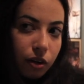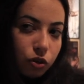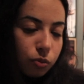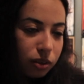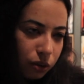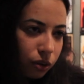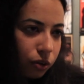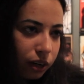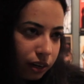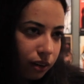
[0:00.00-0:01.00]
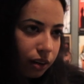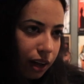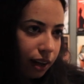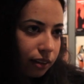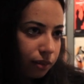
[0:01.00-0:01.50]
انتوا بتدوروا على
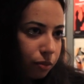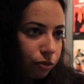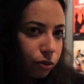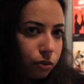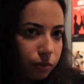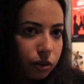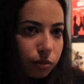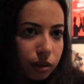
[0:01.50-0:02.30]
حد مفقود من يوم